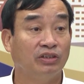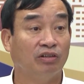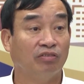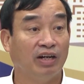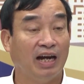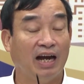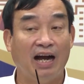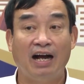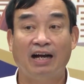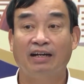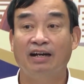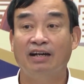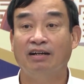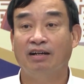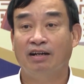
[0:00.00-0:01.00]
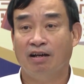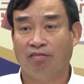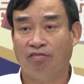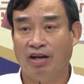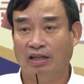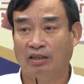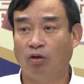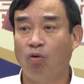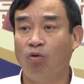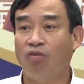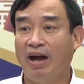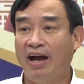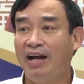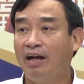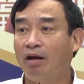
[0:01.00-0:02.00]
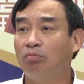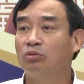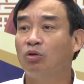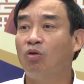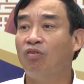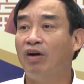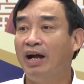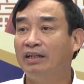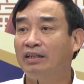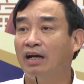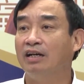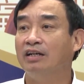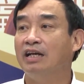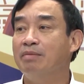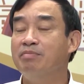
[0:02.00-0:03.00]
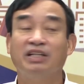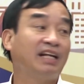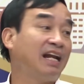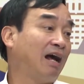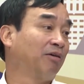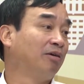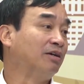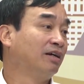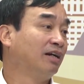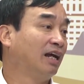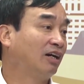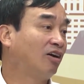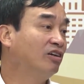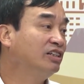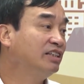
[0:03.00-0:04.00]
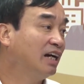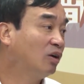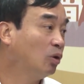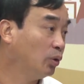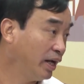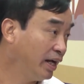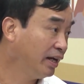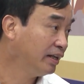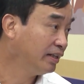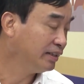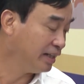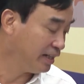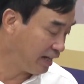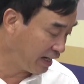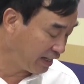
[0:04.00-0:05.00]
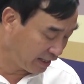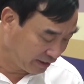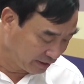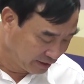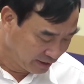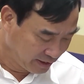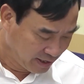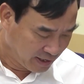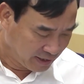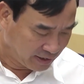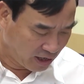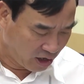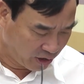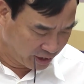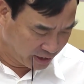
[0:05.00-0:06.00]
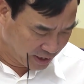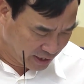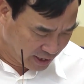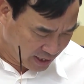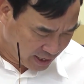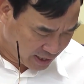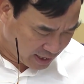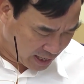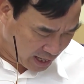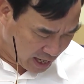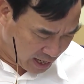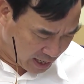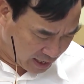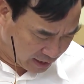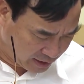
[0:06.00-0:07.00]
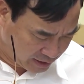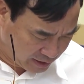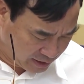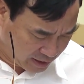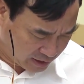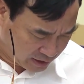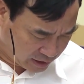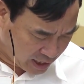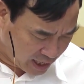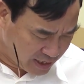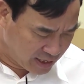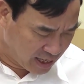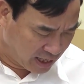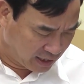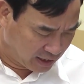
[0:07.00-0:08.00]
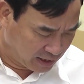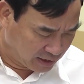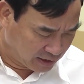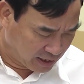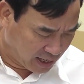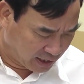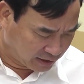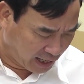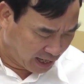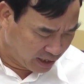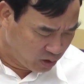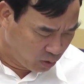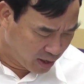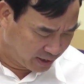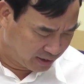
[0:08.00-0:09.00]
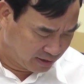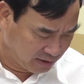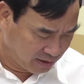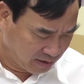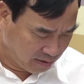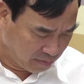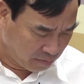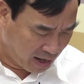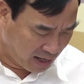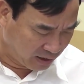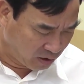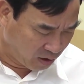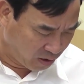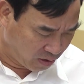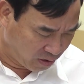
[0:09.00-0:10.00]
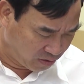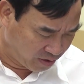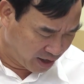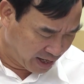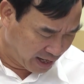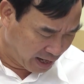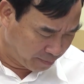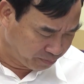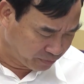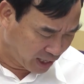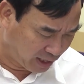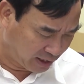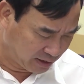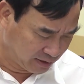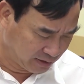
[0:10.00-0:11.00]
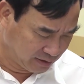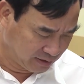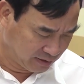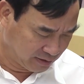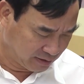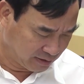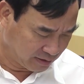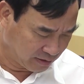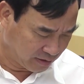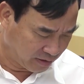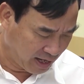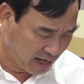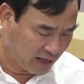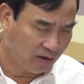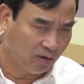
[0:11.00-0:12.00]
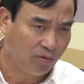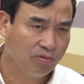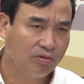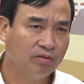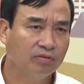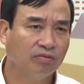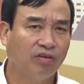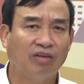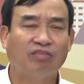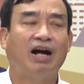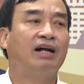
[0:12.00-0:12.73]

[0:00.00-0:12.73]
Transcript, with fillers: trường về an ninh về thu vé không thu vé thời điểm như thế nào là có hướng dẫn cụ thể gì đó này rồi là xây dựng à, thẻ du lịch bản đồ về ẩm thực rồi ăn uống vân